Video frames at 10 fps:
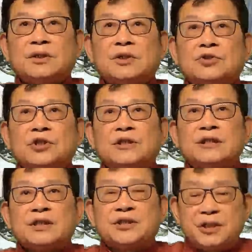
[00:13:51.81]
最近的
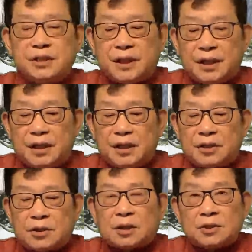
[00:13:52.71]
新德里
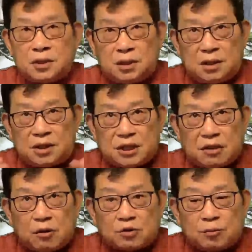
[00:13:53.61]
这个疫情
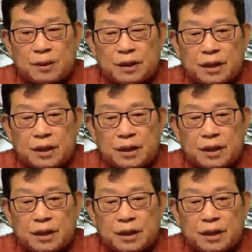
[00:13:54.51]
快速蔓延，